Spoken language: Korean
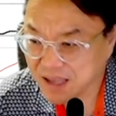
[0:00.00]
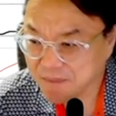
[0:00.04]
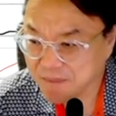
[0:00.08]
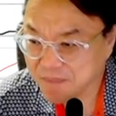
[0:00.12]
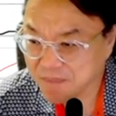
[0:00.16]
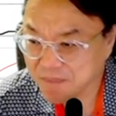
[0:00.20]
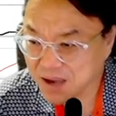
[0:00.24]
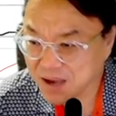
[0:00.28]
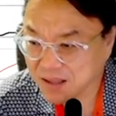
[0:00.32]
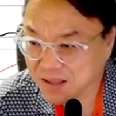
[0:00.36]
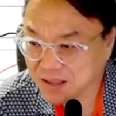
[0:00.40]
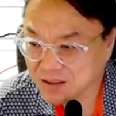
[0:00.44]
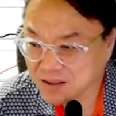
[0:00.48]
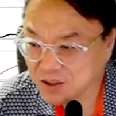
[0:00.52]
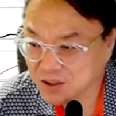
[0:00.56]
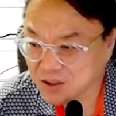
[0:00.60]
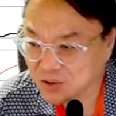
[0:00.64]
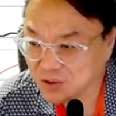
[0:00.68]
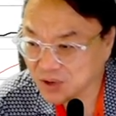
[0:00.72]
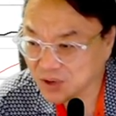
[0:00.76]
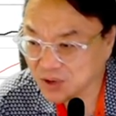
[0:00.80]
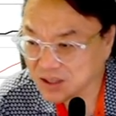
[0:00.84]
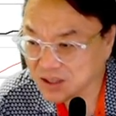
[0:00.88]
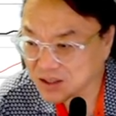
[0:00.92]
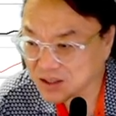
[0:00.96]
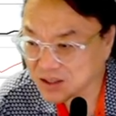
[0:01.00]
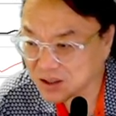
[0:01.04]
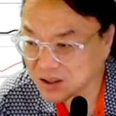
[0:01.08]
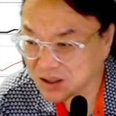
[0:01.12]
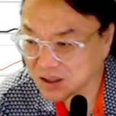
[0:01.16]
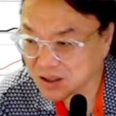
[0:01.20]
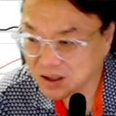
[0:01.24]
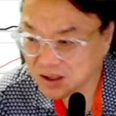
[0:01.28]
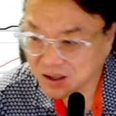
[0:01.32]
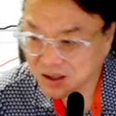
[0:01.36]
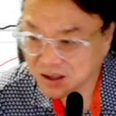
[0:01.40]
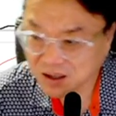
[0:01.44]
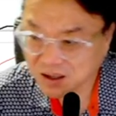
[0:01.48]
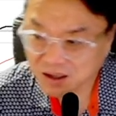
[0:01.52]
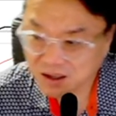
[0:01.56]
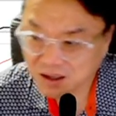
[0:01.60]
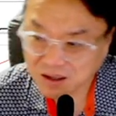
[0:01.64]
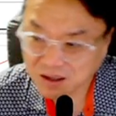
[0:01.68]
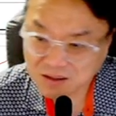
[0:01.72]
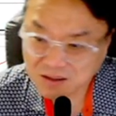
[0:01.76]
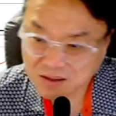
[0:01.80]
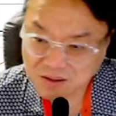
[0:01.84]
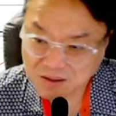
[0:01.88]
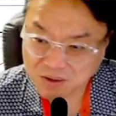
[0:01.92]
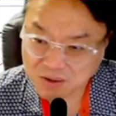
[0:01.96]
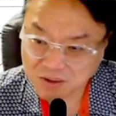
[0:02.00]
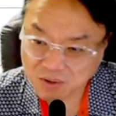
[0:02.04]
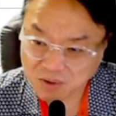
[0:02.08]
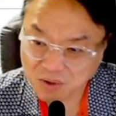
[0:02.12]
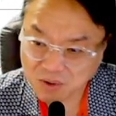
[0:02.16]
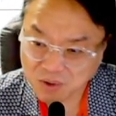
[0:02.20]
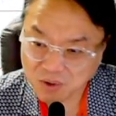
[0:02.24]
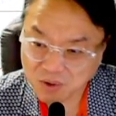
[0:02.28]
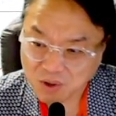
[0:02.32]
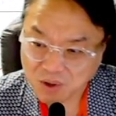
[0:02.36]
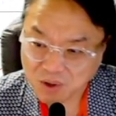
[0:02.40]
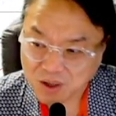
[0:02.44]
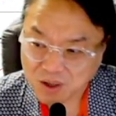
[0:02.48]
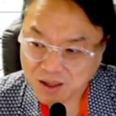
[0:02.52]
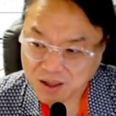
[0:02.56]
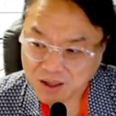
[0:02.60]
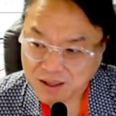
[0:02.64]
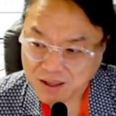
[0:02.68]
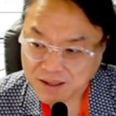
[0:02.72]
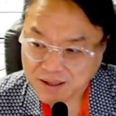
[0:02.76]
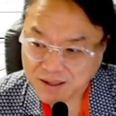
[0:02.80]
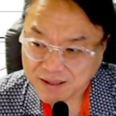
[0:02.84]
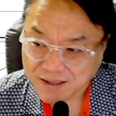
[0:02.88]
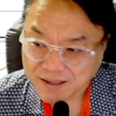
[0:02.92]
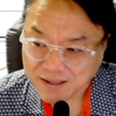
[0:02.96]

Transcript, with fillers: 3만 원 정도에서 어, 적어도